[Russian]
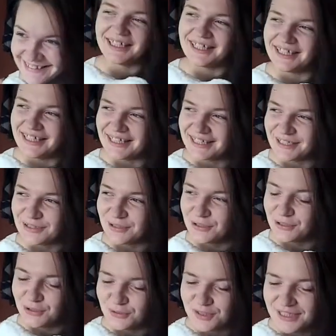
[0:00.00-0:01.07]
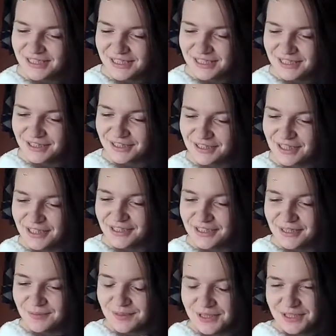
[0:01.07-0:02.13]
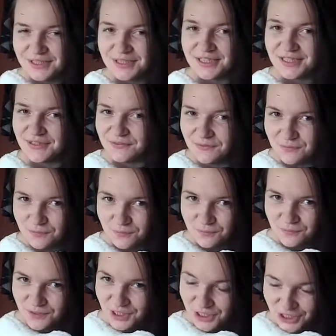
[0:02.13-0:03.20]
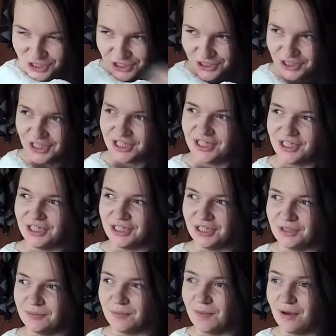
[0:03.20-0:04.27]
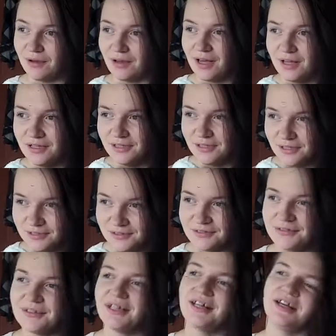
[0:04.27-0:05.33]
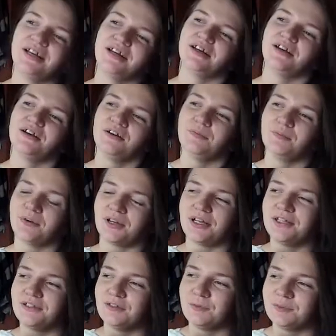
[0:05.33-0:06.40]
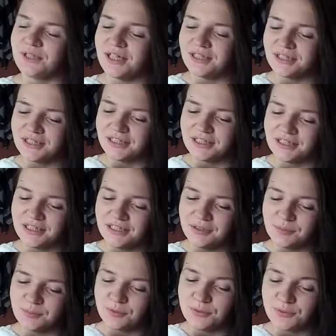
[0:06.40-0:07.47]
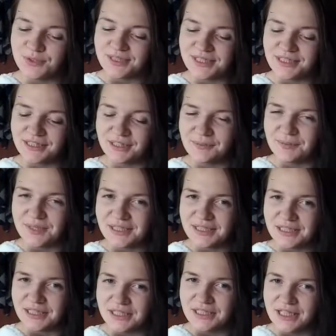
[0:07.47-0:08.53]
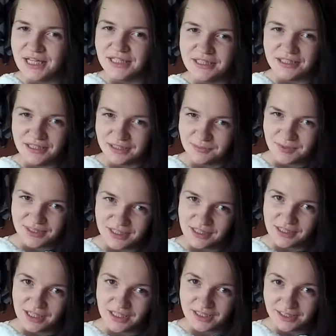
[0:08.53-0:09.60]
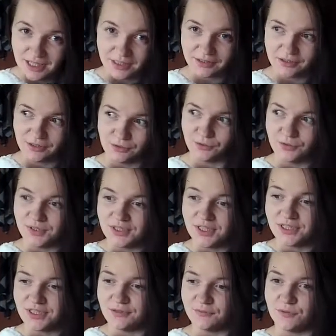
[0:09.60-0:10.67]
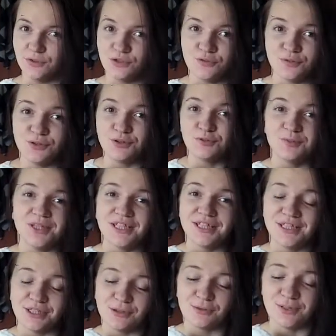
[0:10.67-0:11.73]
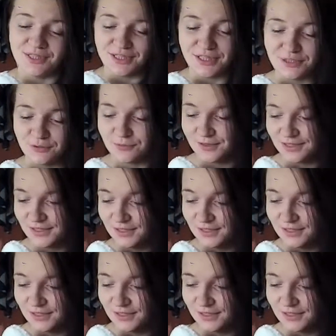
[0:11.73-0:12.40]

Я скажу, что я здесь кардинально изменилась и внешне, и морально морального плана, и плюс это место идеальное место для старта. То есть, если вы ничего не умеете, то здесь у вас